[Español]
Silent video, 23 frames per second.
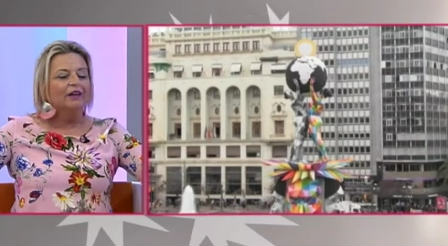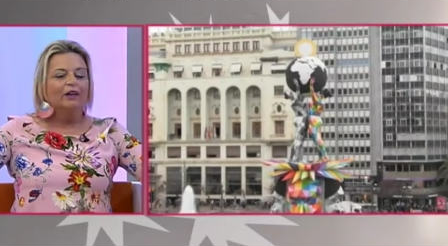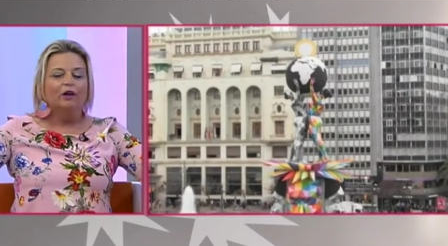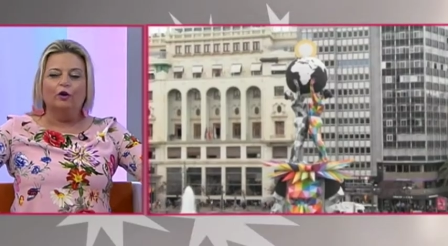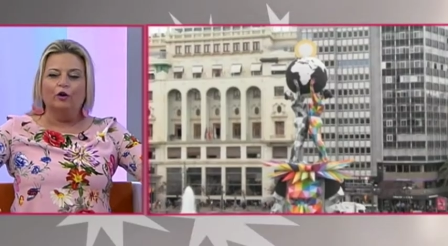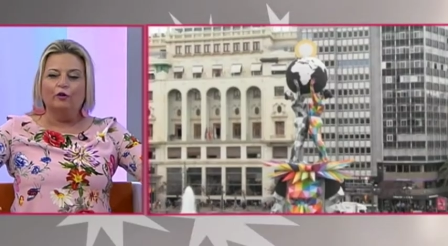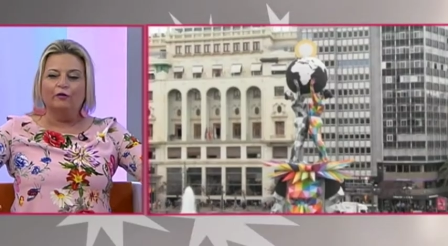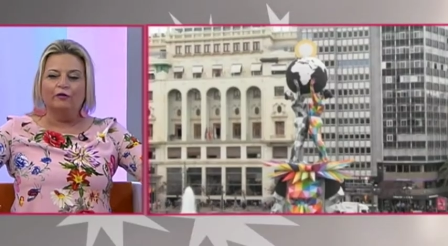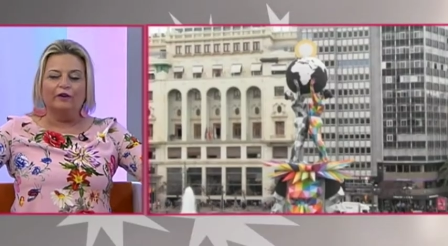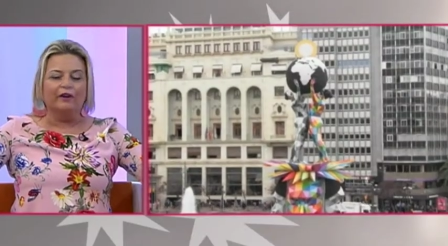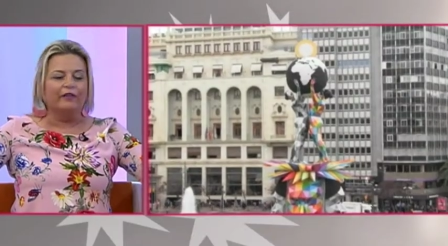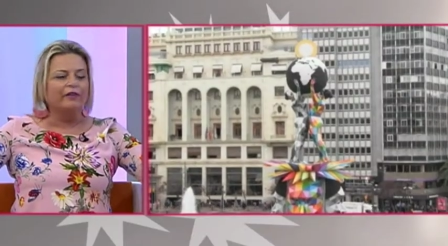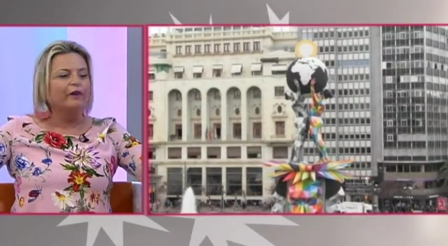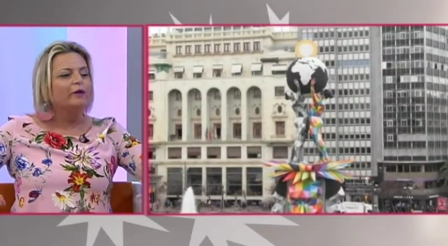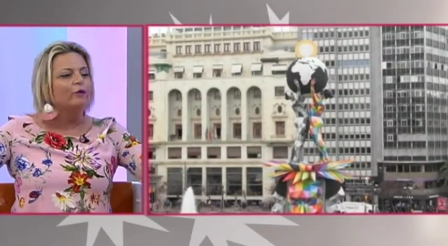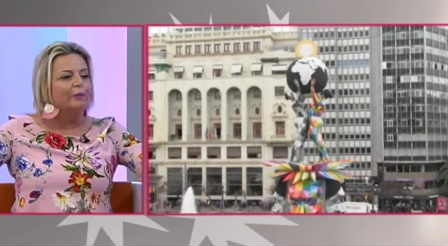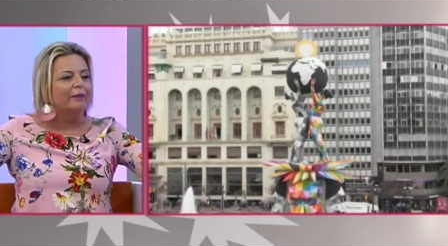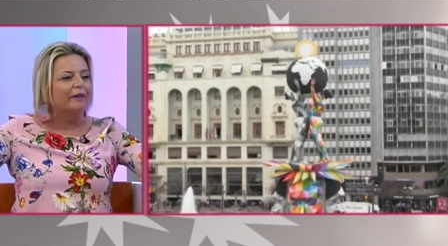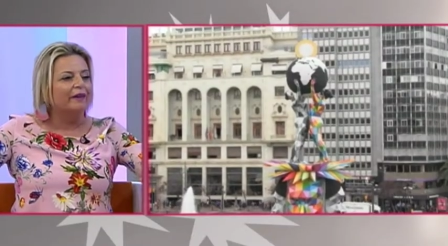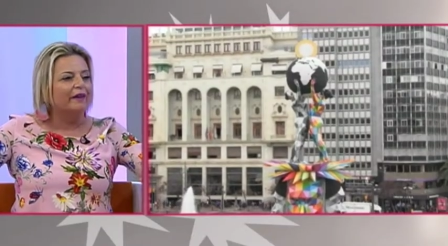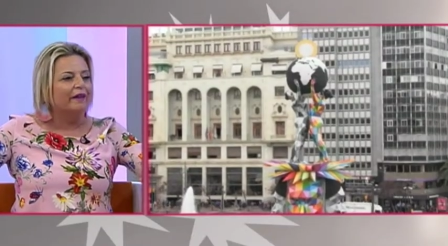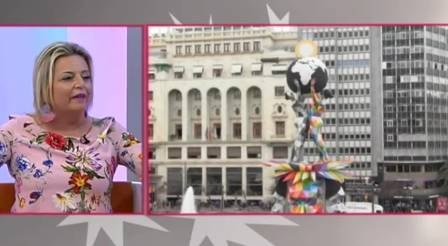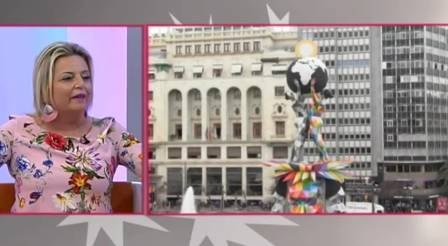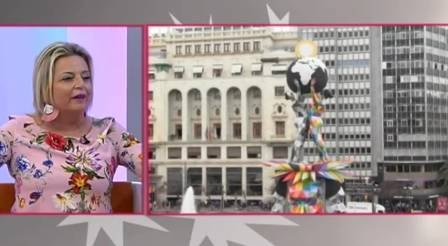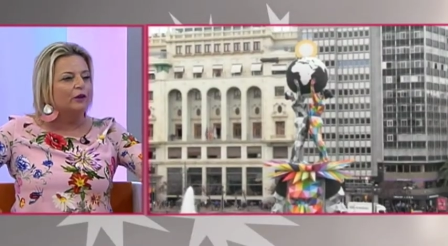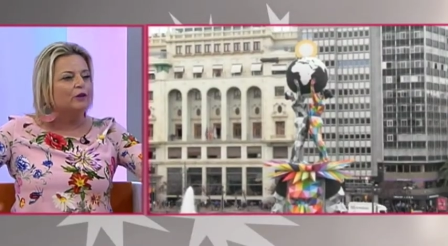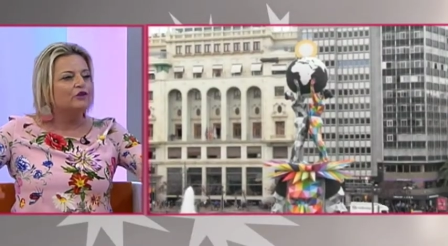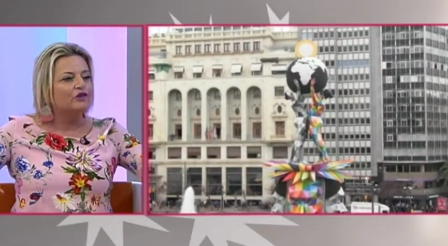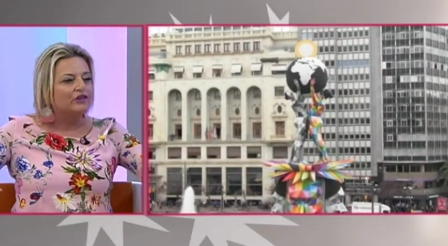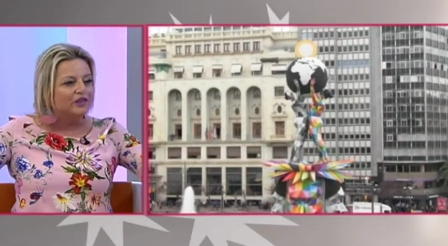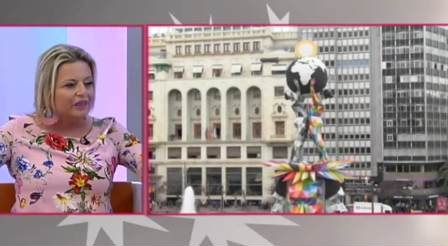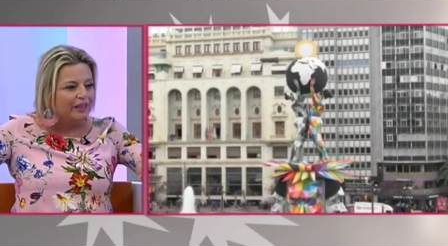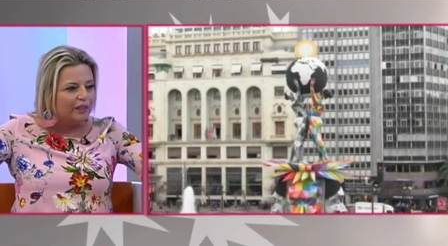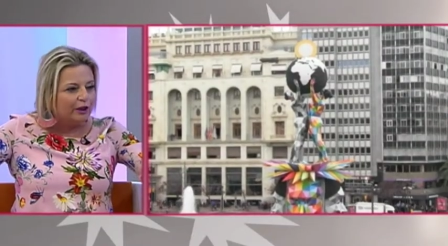ofrecer un verdadero
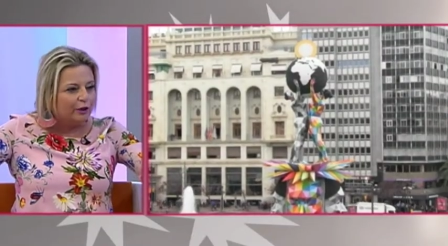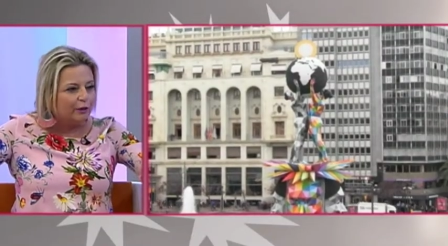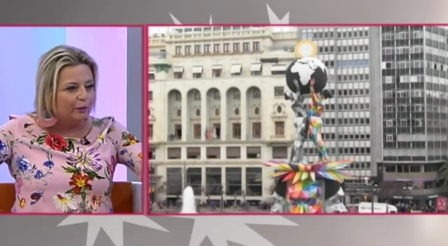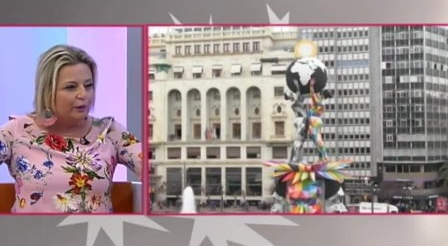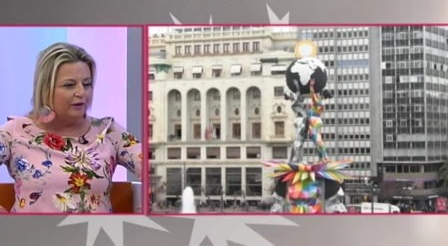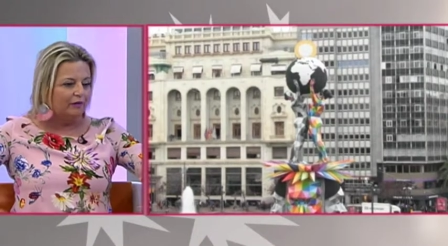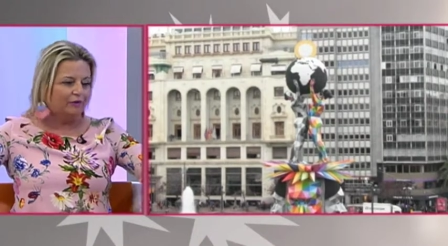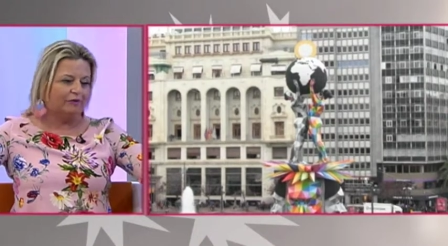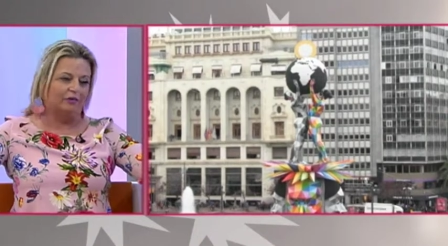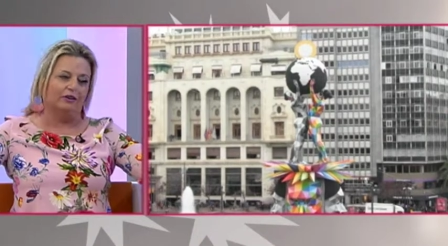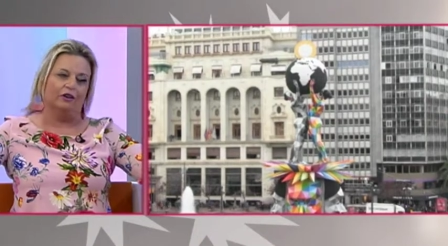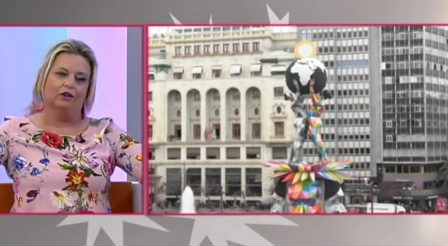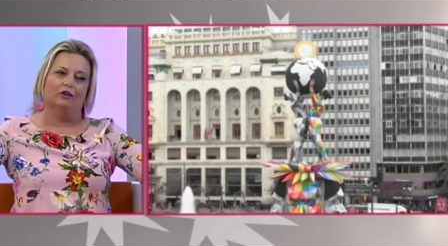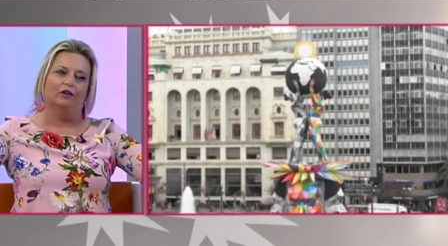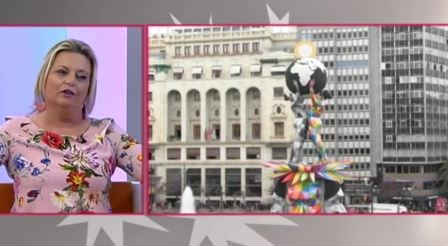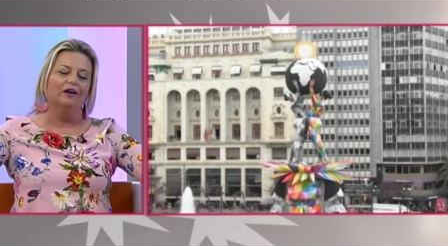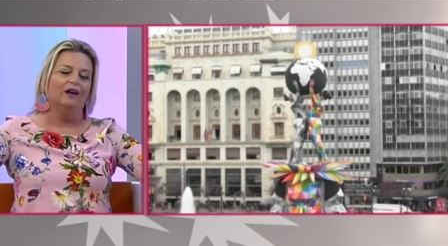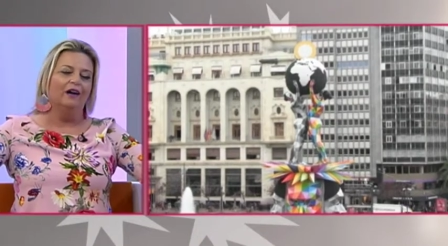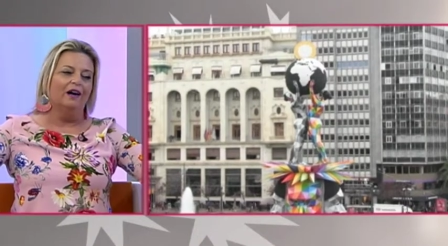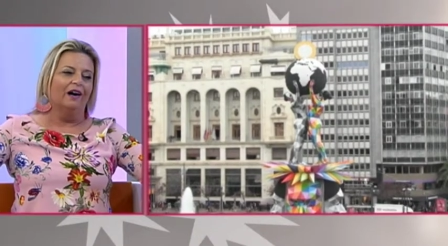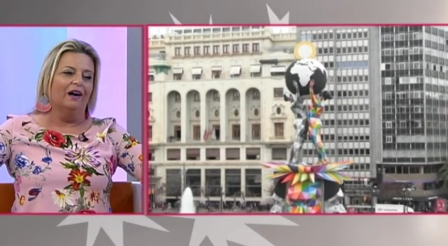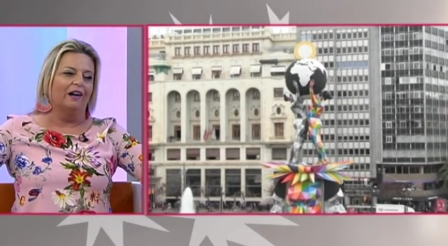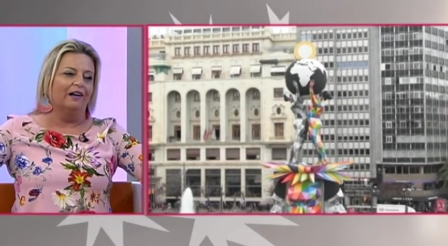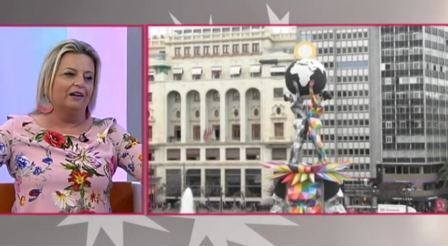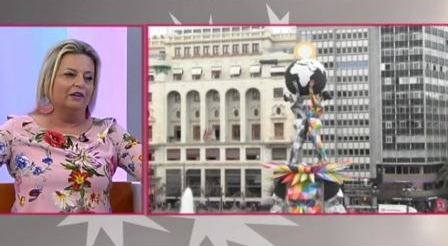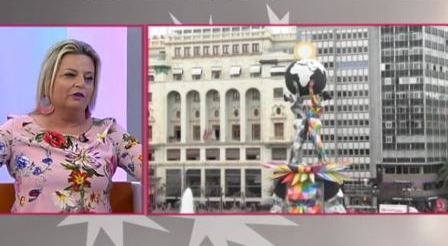servicio a la